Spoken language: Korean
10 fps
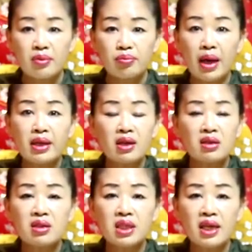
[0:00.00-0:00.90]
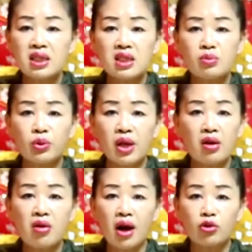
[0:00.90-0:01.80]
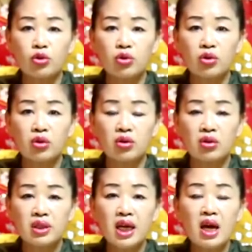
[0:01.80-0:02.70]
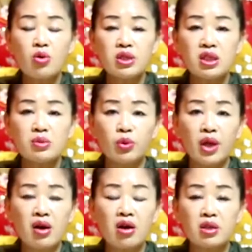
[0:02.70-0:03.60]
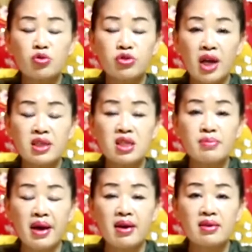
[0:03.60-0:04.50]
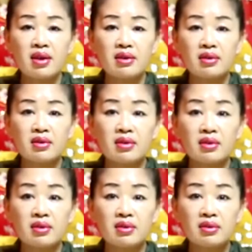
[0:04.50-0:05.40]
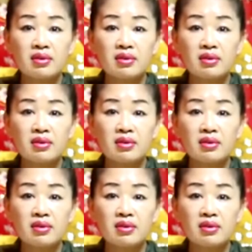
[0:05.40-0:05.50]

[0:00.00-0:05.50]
만약에 느긋하시지 못할 것 같고 따라오시지 못할 것 같으면 탓하시지 말아야 돼요